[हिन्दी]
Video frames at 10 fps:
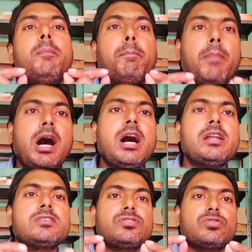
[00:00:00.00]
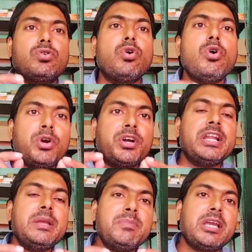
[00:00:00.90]
मार्क्स गो
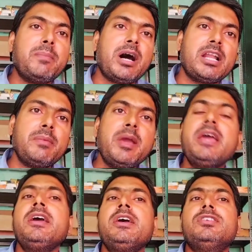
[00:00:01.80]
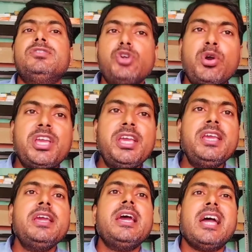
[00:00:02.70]
क्रीम के बारे में जो कि
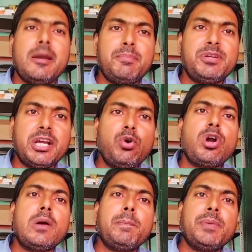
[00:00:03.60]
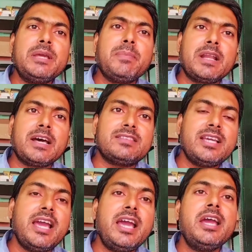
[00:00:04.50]
हेपडेको कंपनी बनाती
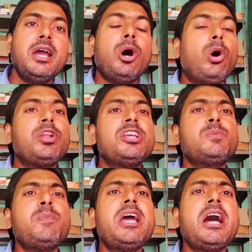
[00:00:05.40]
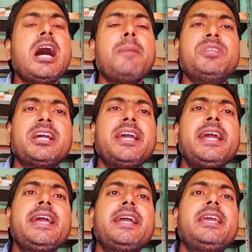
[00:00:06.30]
है और इसमें आप
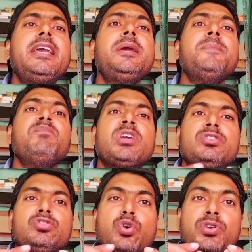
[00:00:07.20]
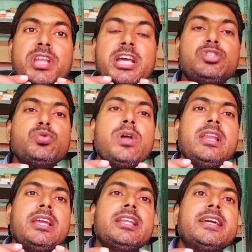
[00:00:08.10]
देखेंगे कि जो नेचुरल
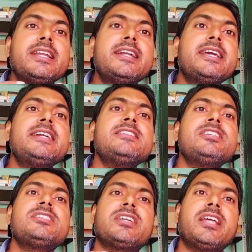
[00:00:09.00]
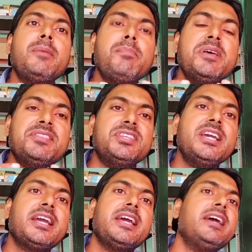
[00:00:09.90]
इंग्रेडिएंट्स इस क्रीम में दिए
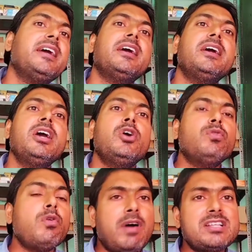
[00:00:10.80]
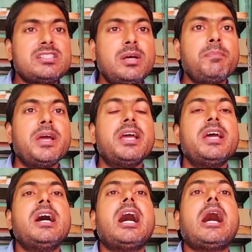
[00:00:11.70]
गए हैं वो वास्तव में
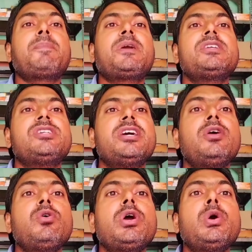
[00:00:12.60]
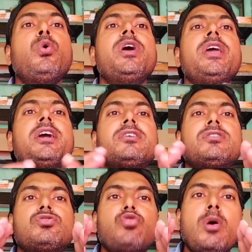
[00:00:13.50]
आपके चेहरे को एक
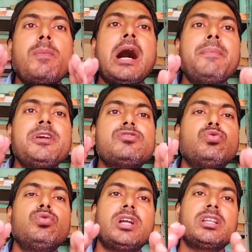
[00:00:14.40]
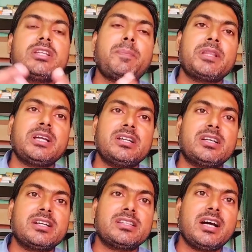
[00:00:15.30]
स्वाभाविक सुंदरता प्रदान
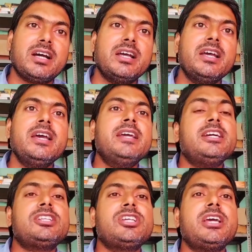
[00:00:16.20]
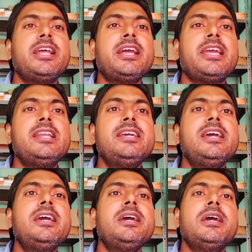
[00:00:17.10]
करता है यह चेहरे के लिए
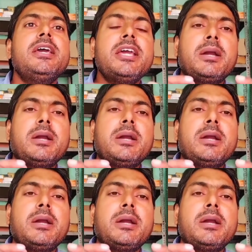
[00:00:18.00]
एक